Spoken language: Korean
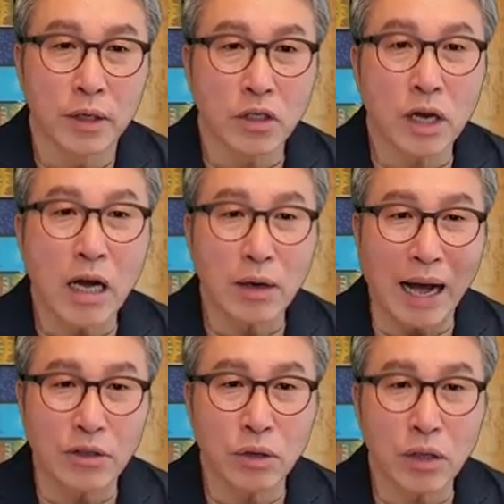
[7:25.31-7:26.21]
그래서 각
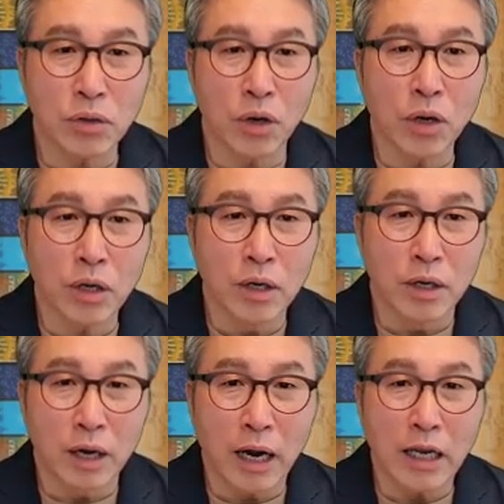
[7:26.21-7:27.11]
과정에서
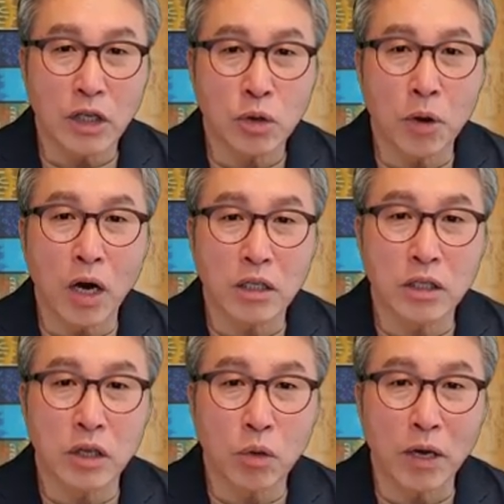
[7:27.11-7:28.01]
하나님께서
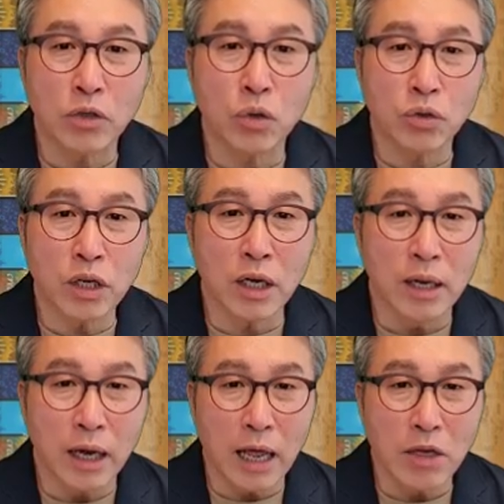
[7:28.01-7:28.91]
명하신 대로 백성들이
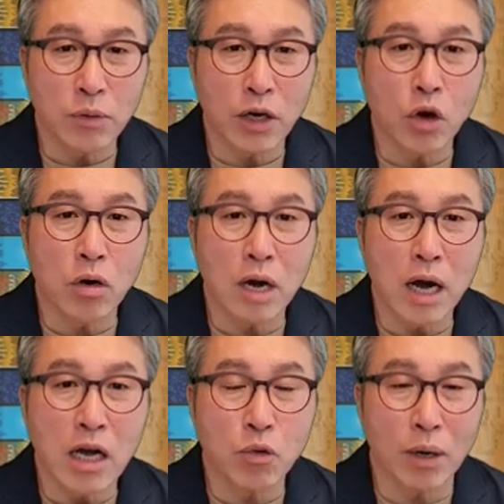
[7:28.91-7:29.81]
하나님과의
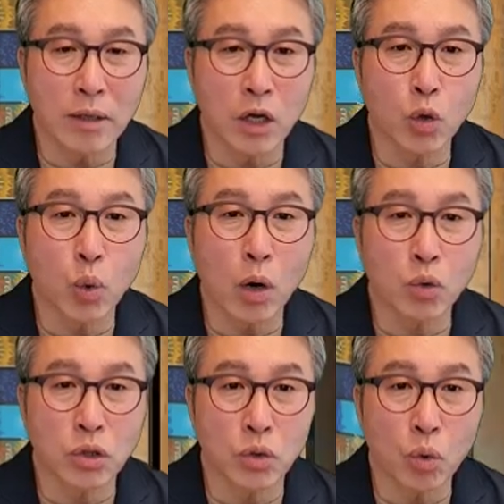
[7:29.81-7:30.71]
건강한 관계로
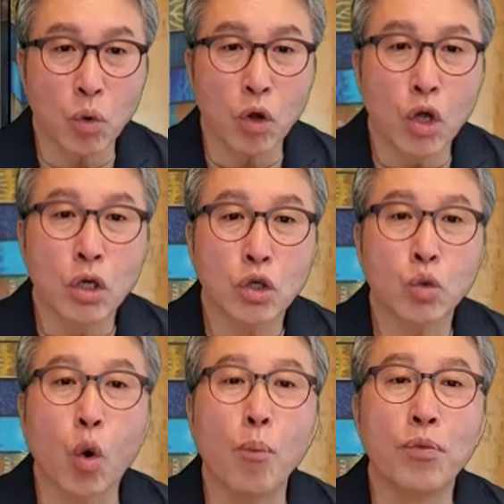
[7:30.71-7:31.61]
돌아올 수 있도록 그
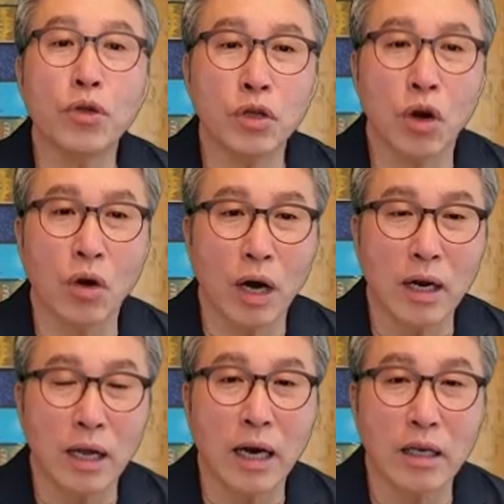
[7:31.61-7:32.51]
돕는
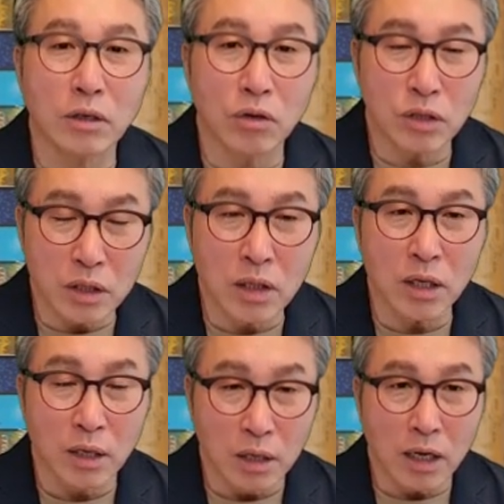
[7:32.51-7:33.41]
역할을 행하는 것이
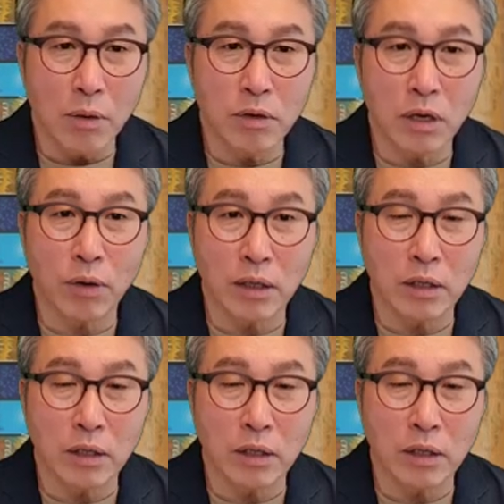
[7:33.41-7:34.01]
레위기의